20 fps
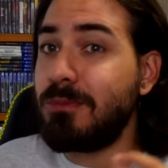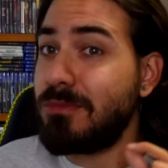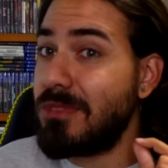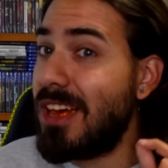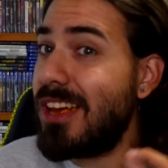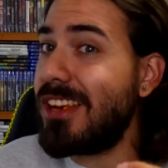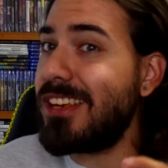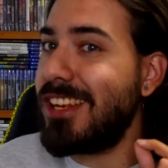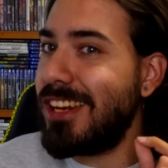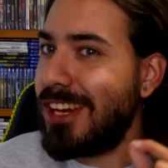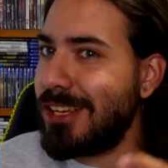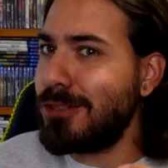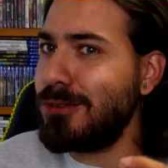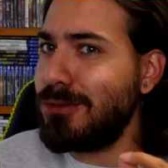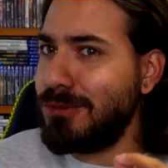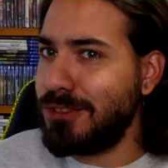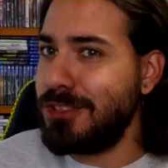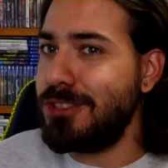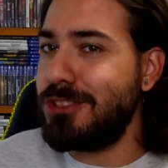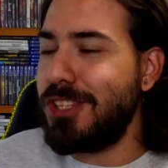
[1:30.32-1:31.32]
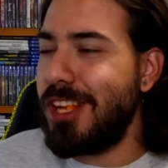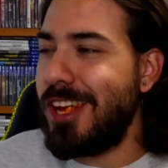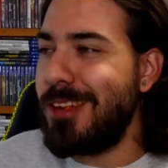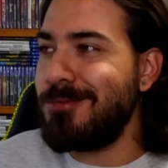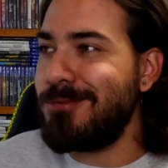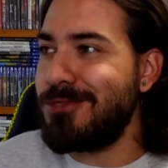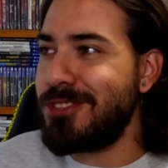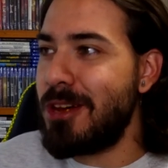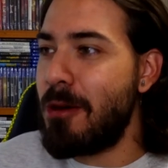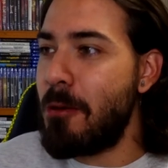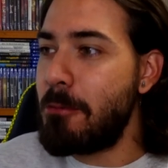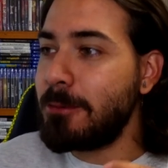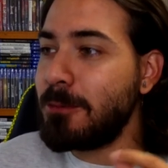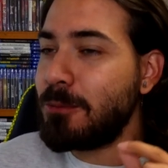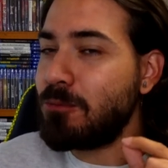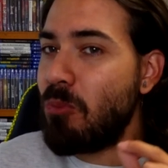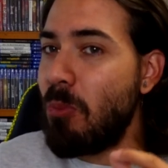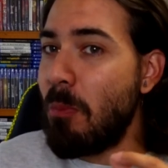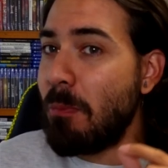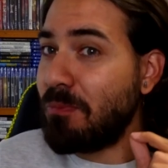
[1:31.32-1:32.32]
Anche la
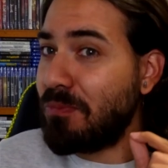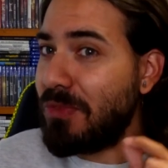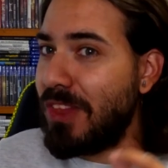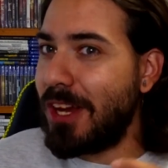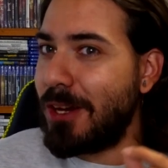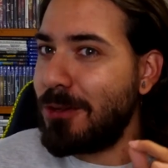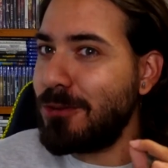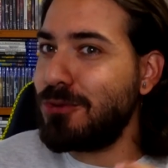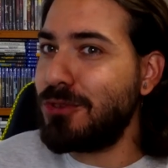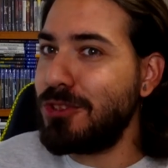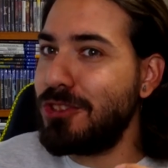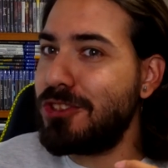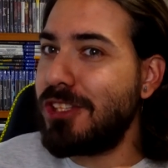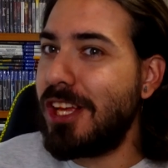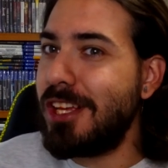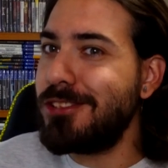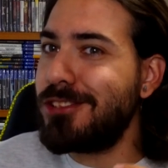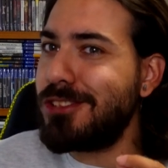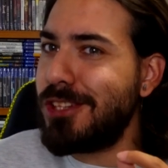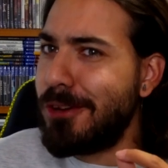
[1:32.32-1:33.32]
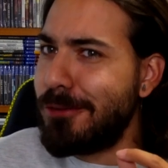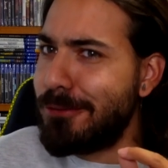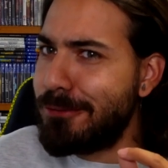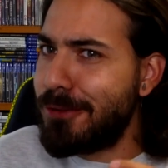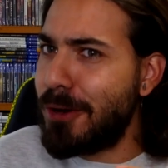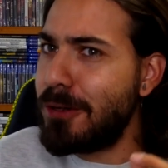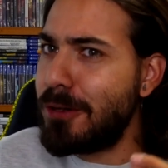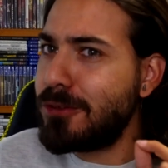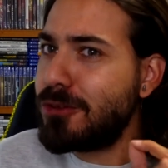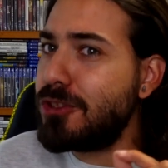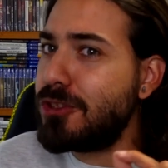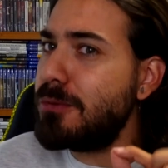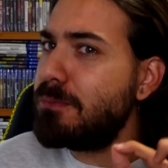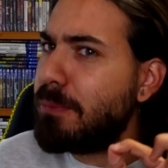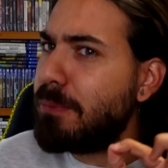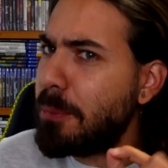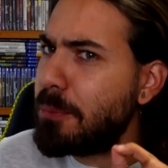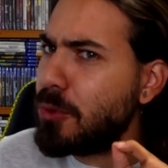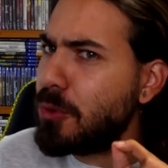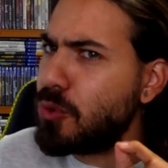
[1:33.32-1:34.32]
consistenza. La consistenza è un fonzi
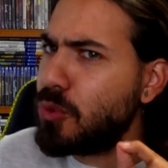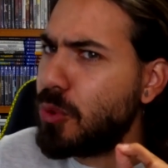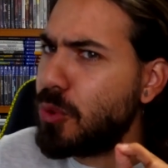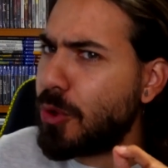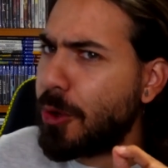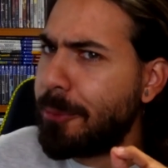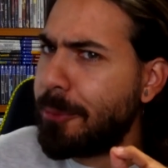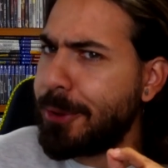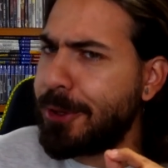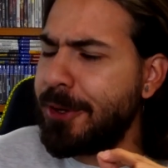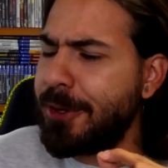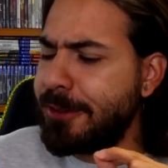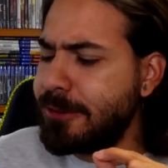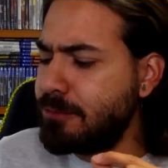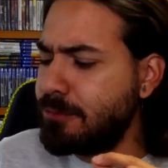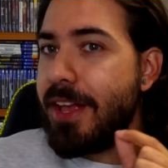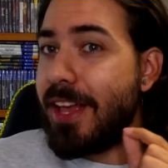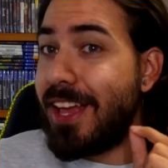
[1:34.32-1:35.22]
un po' più duro però.